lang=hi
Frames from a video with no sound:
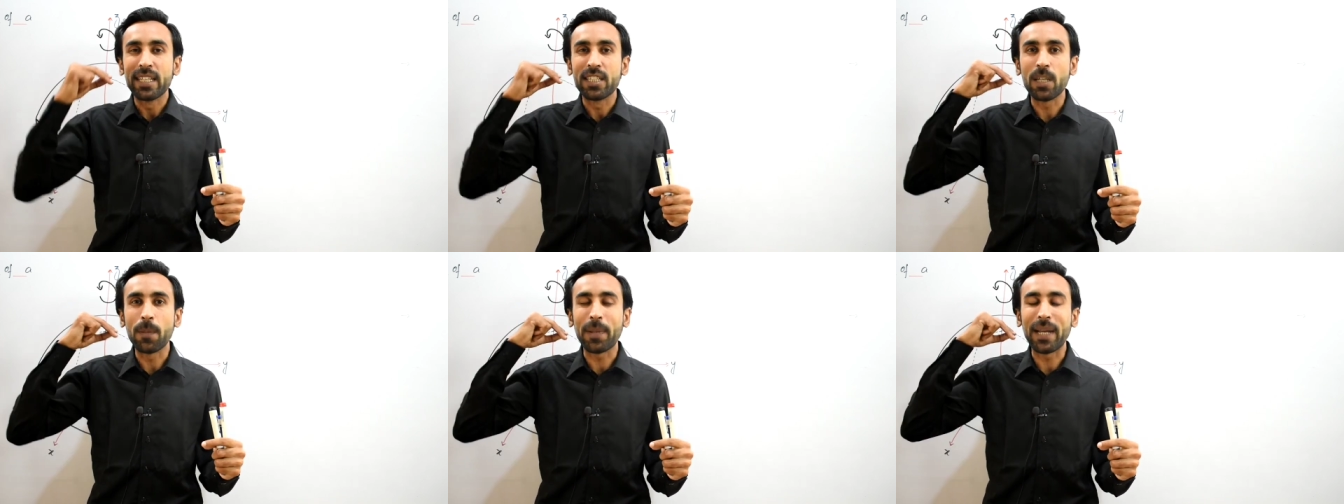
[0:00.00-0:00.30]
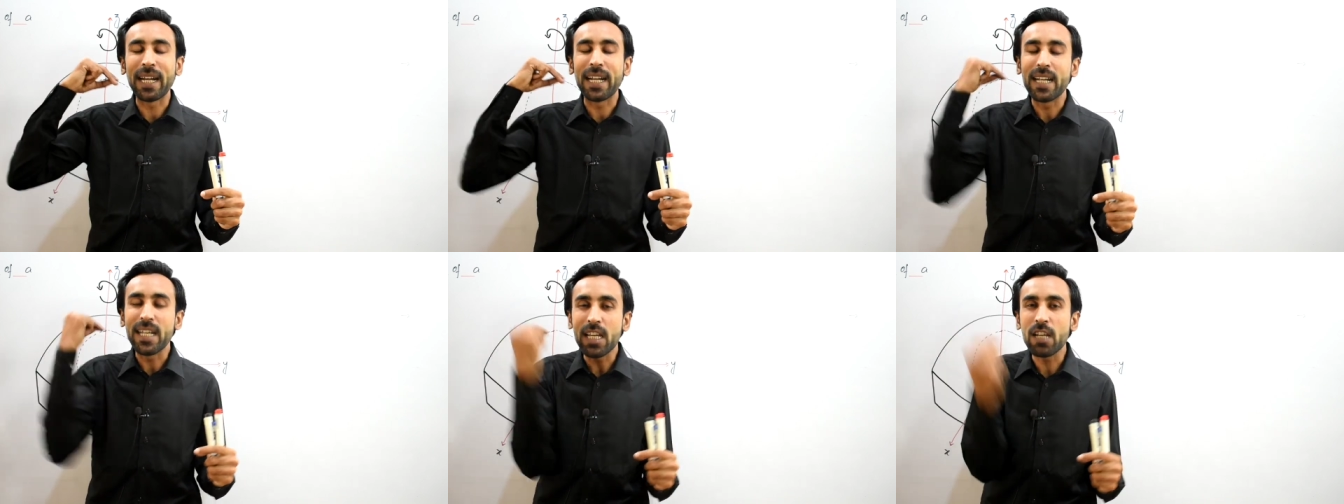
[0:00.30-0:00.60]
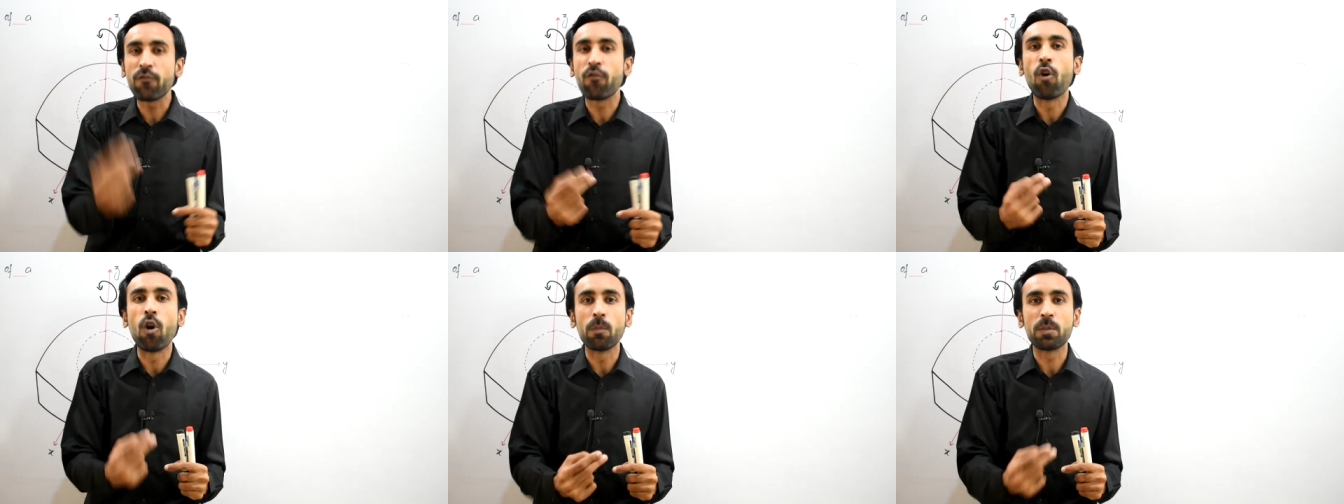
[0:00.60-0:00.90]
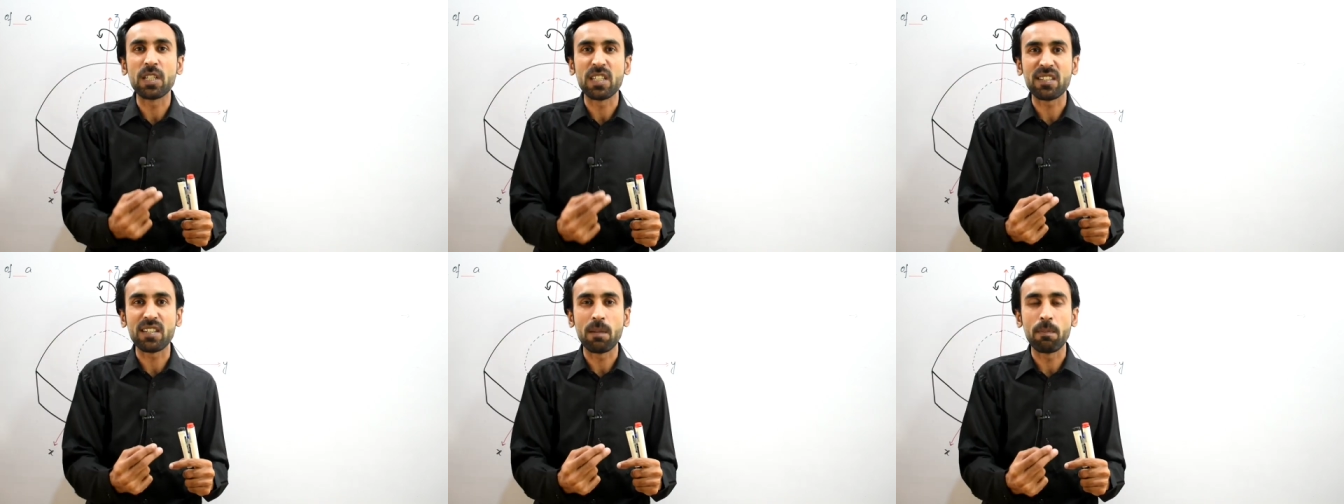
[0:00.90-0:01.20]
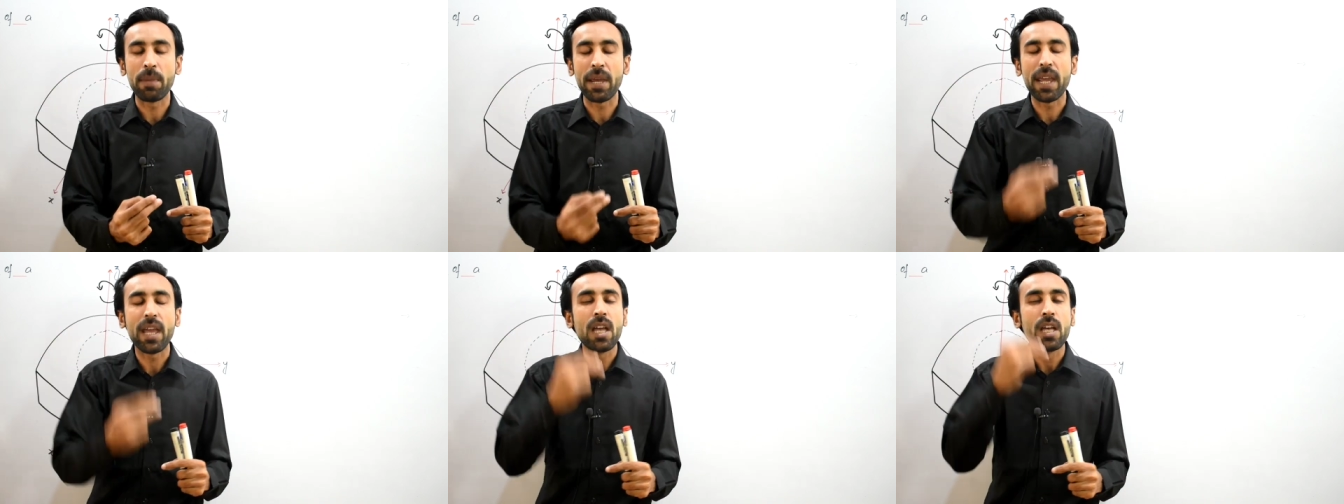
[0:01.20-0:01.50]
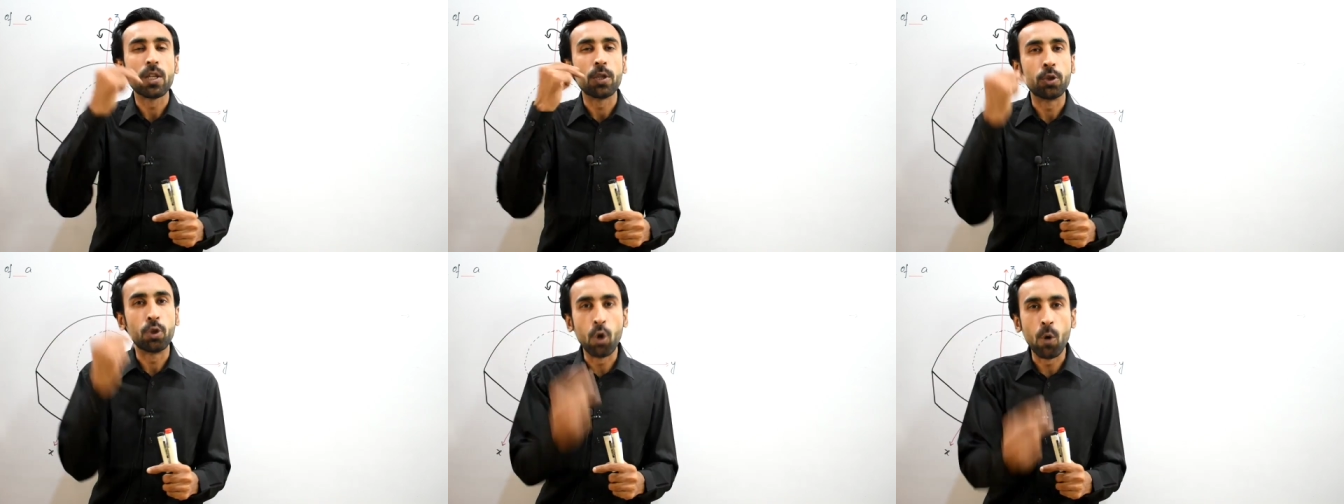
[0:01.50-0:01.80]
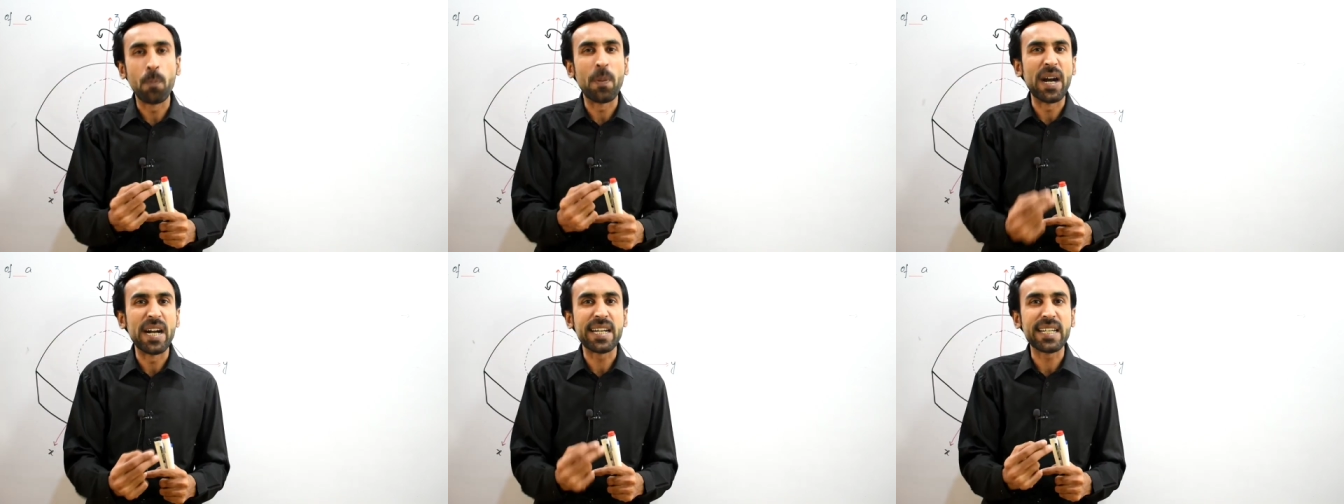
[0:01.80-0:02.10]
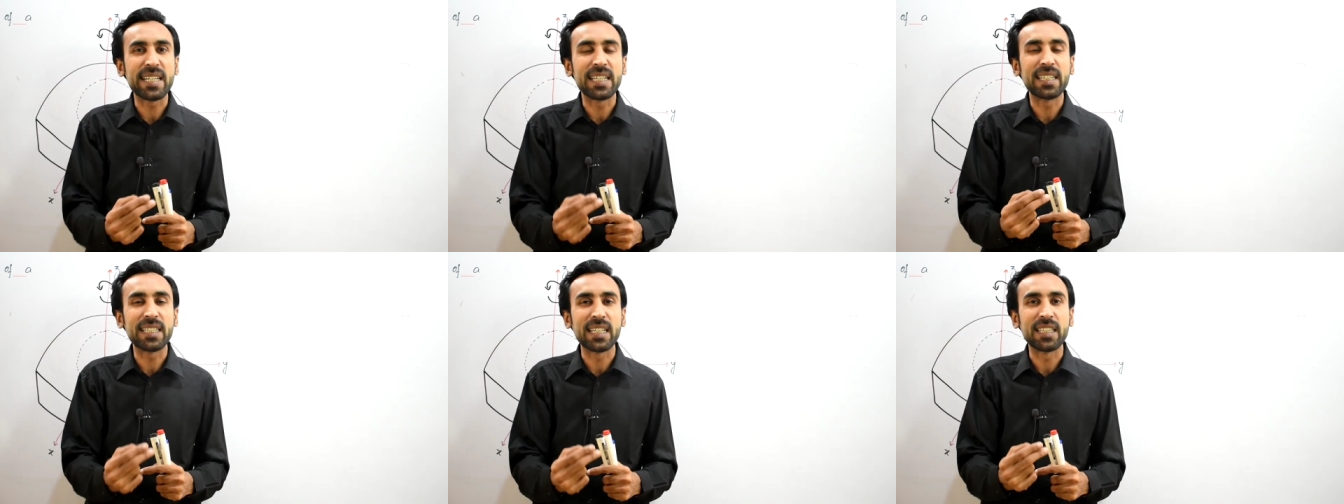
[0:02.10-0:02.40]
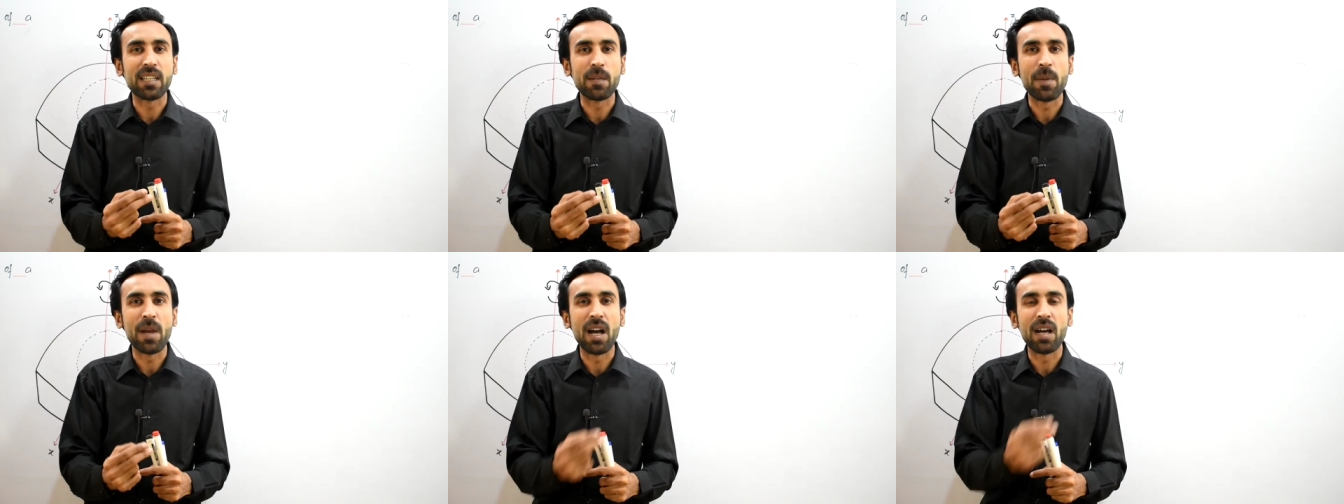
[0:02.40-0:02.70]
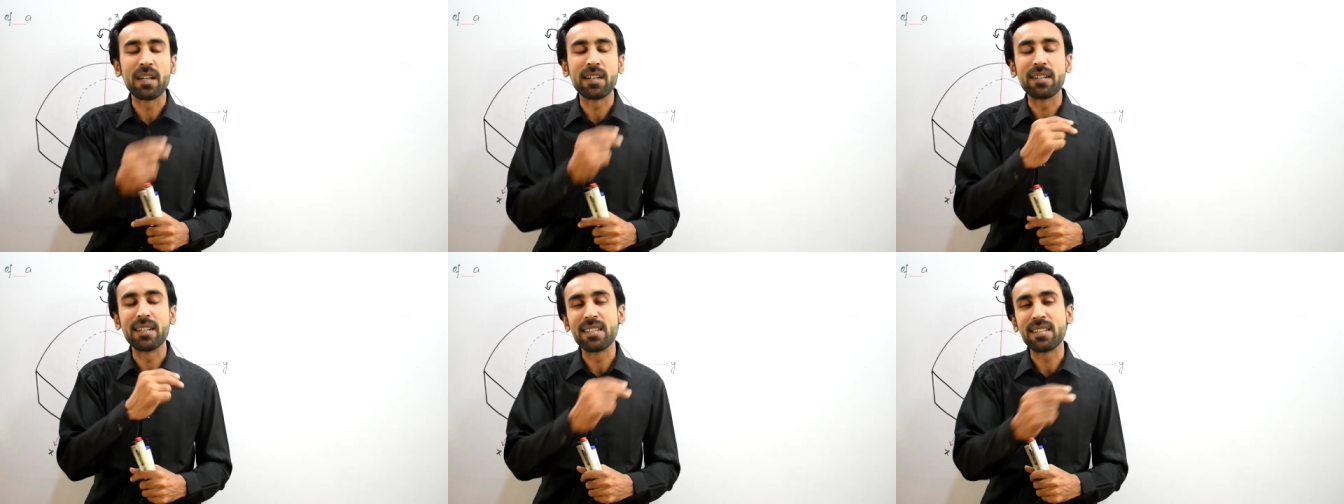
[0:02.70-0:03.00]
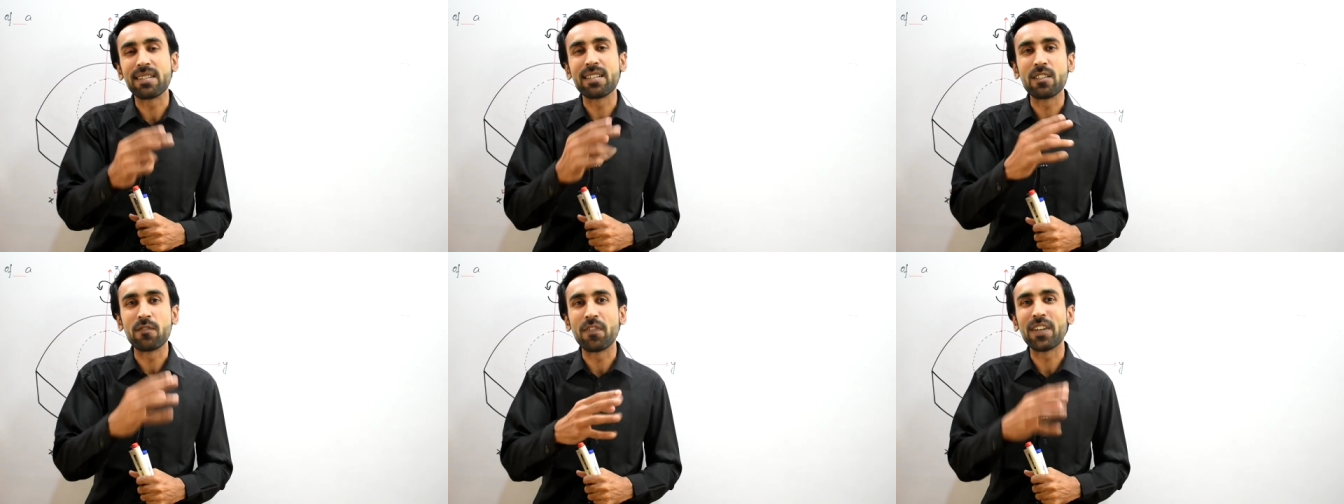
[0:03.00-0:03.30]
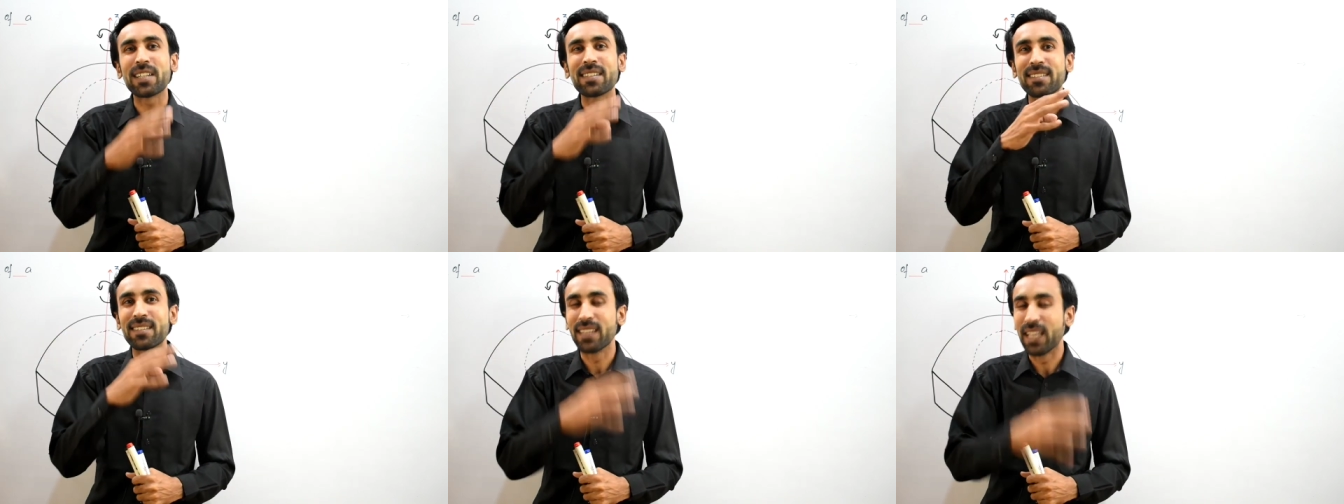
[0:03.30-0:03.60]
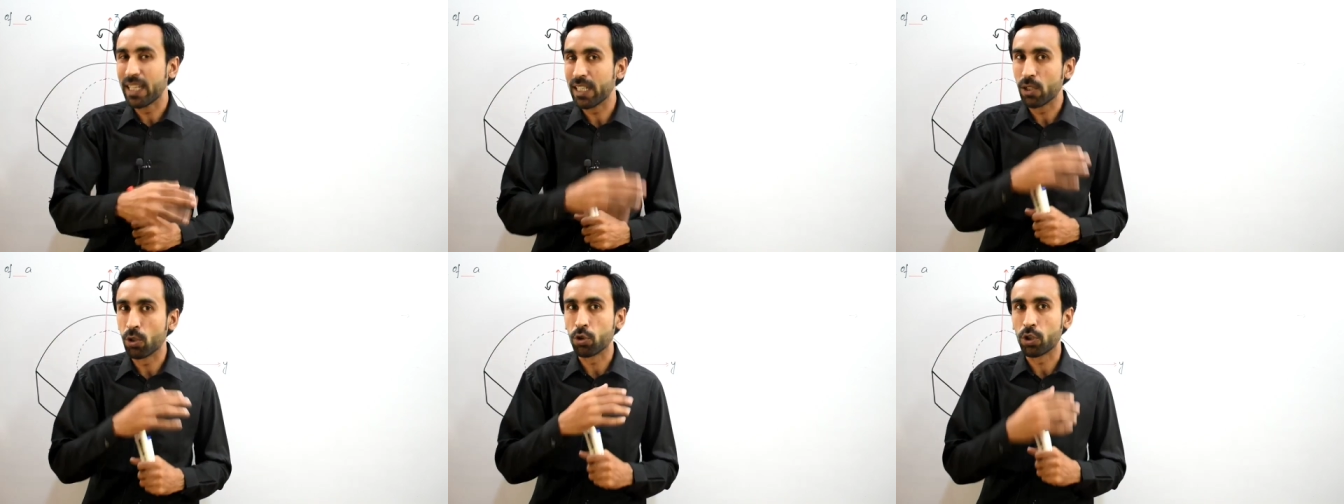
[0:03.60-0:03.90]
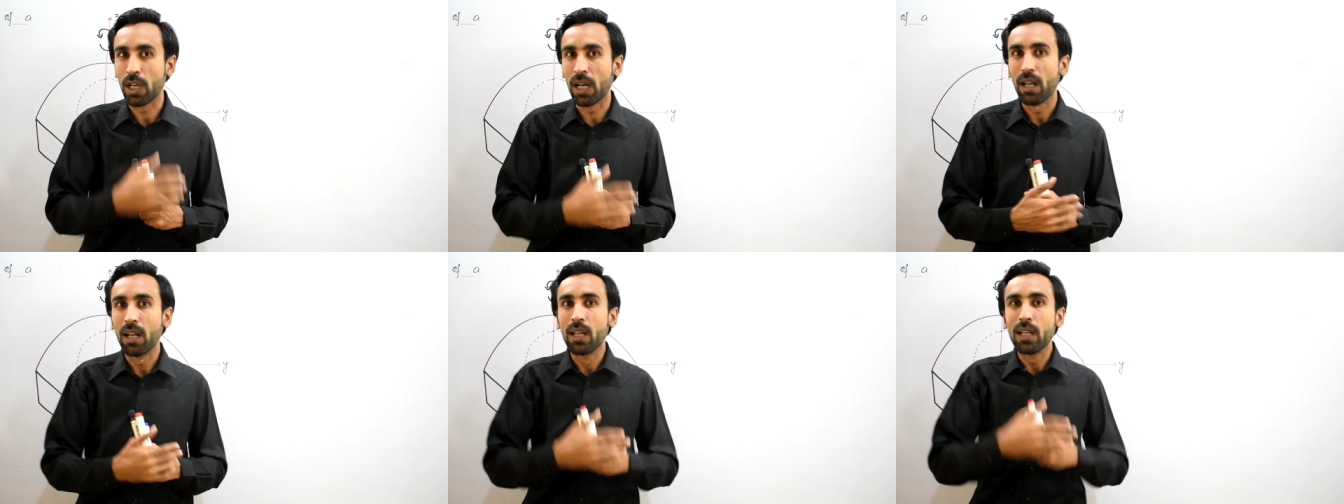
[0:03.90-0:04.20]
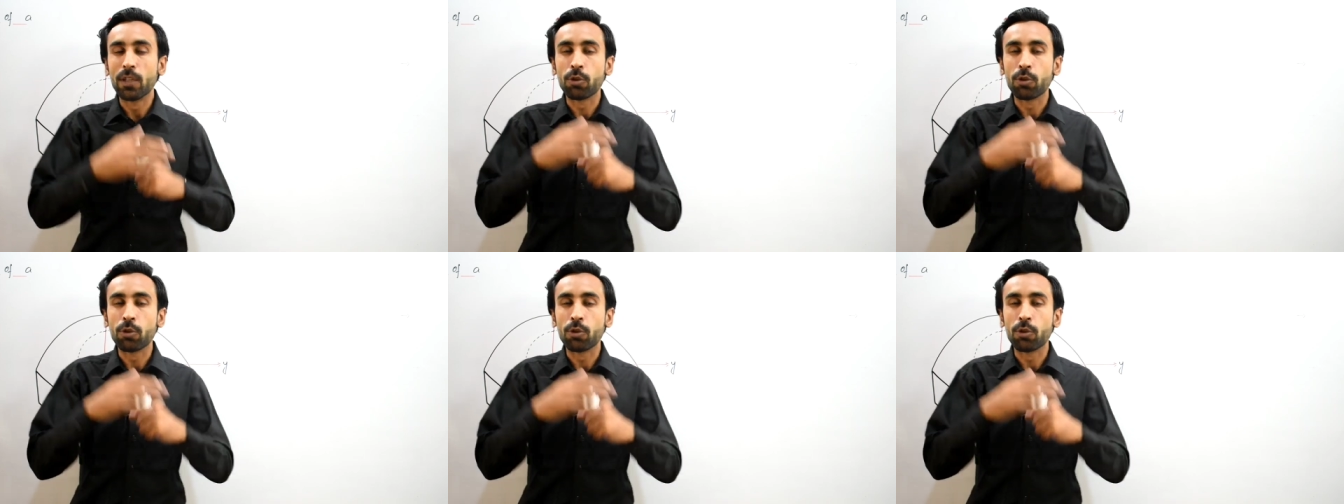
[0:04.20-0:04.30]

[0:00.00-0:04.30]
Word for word: जबकि डी फॉर्म सिस्टम में दो पार्टिकल के दरमियान डिस्टेंस फिक्स नहीं होता